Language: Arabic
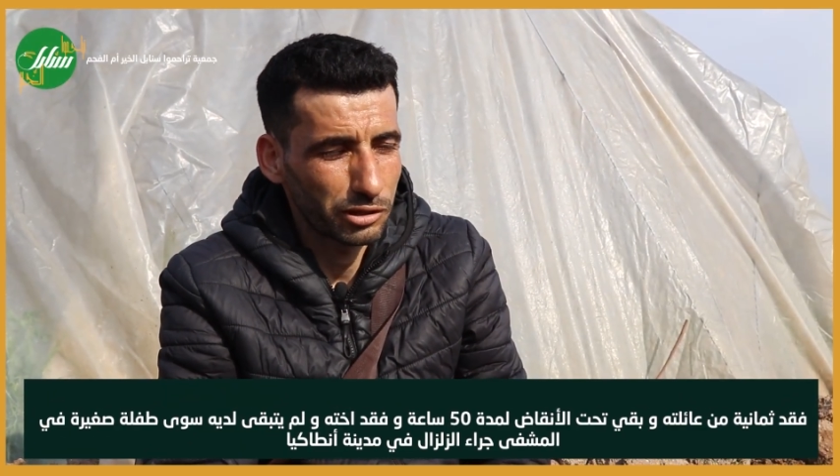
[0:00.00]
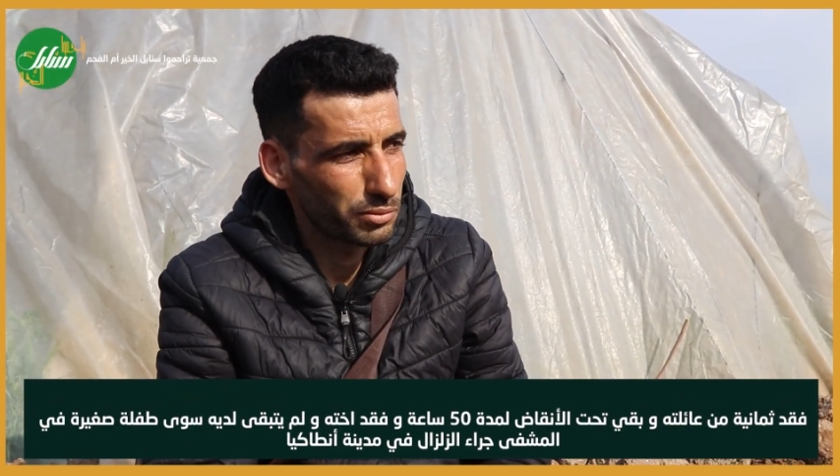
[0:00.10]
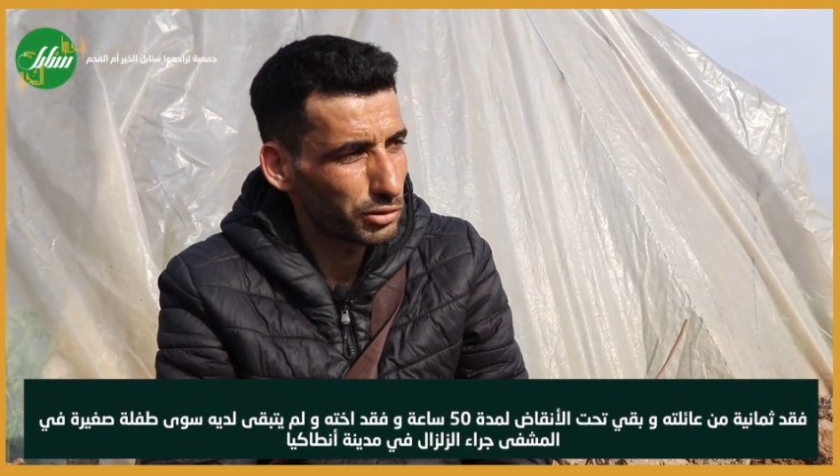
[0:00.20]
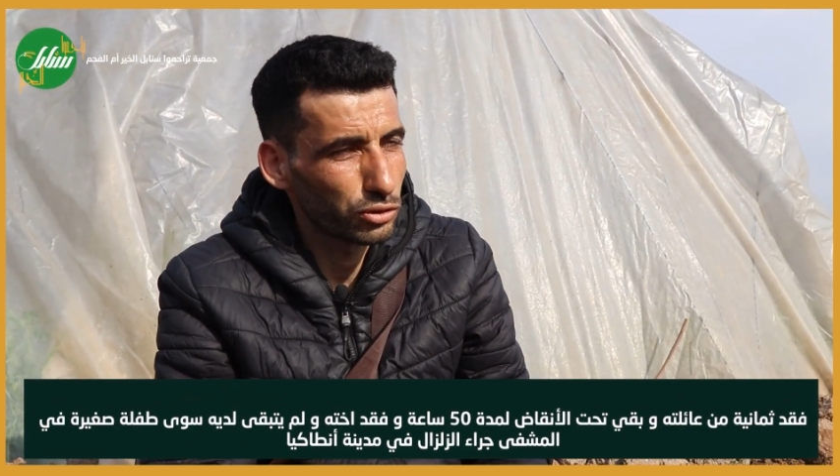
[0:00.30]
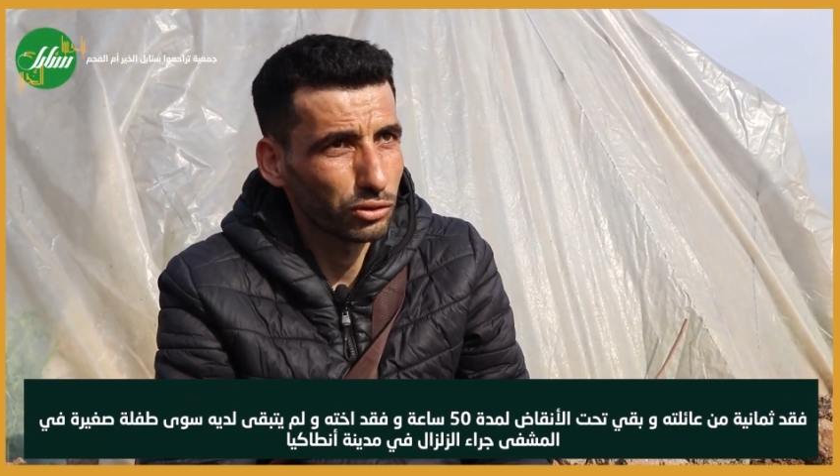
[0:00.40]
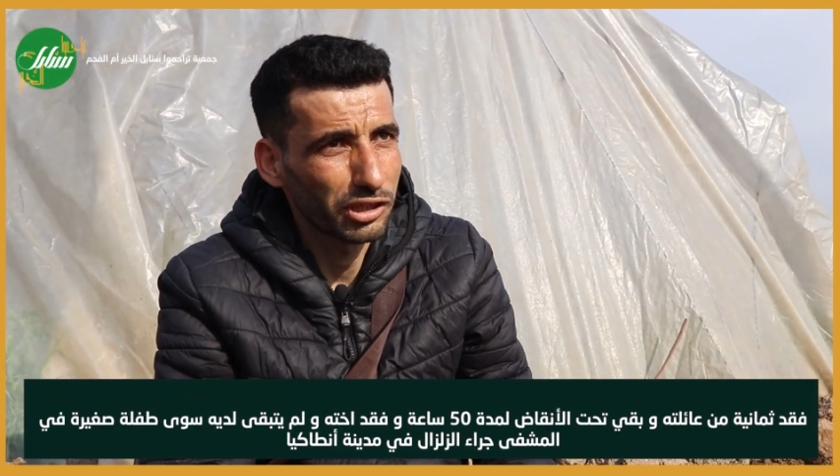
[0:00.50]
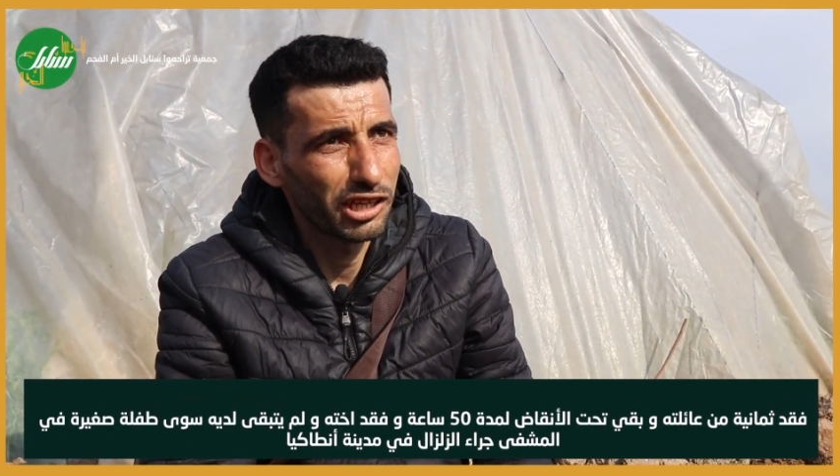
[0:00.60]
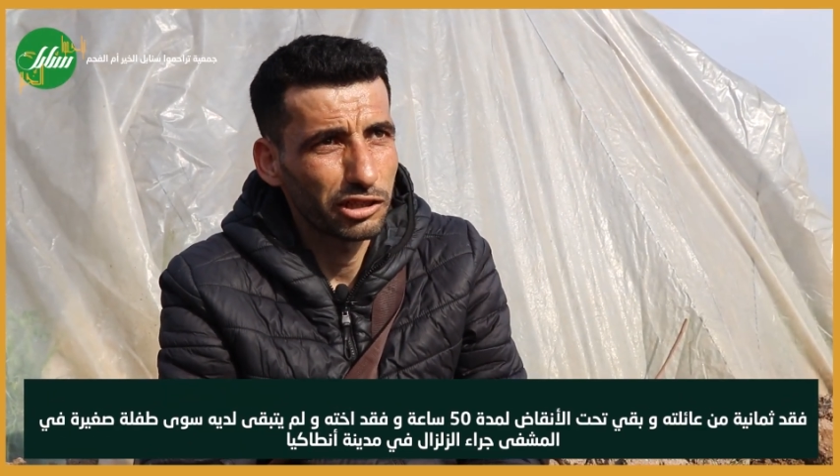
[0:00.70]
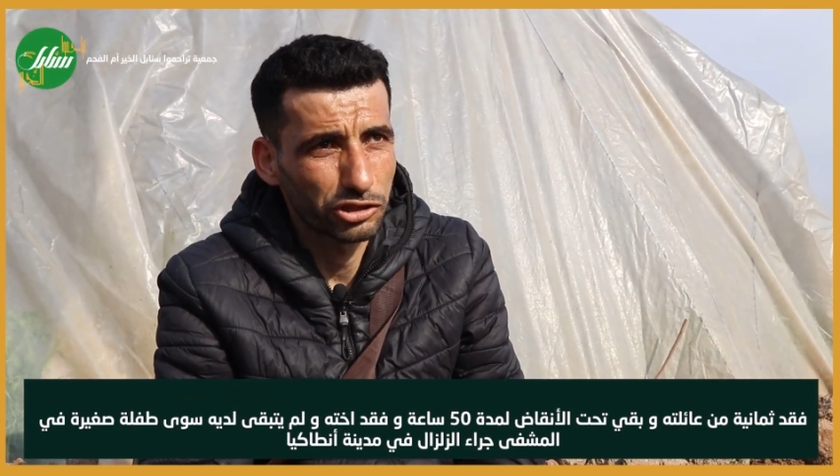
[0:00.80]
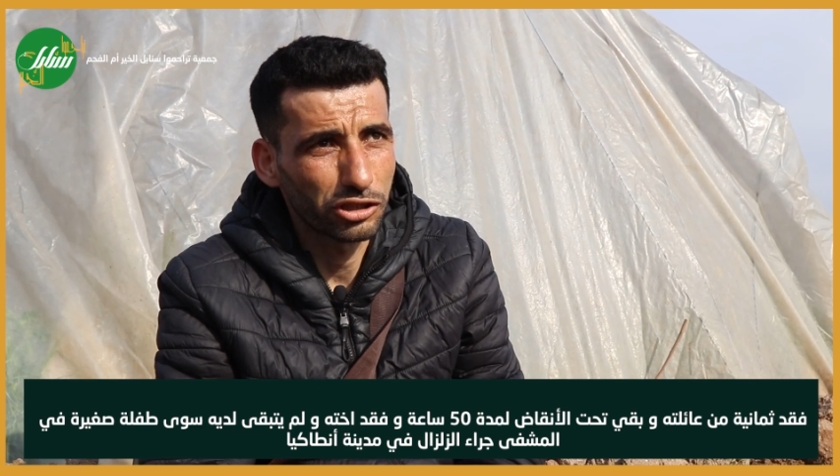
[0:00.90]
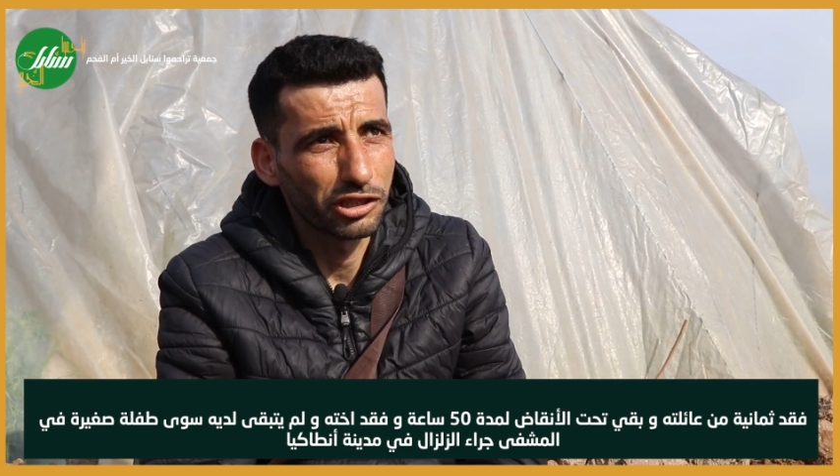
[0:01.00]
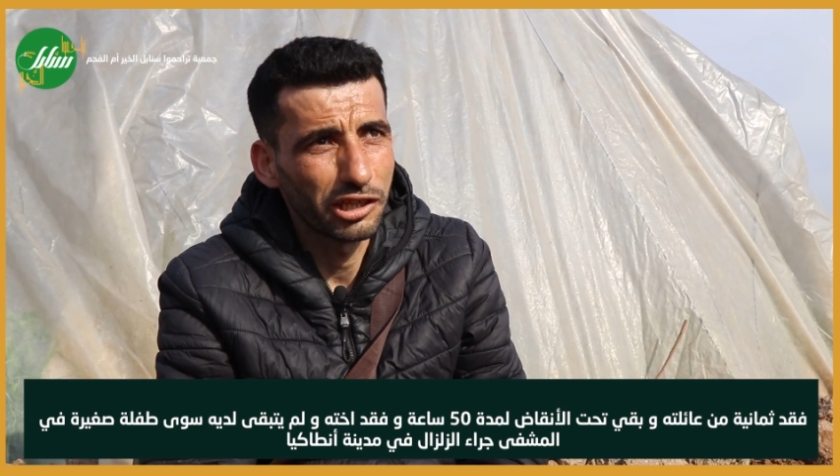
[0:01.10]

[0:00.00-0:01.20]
بسوق الهال شغل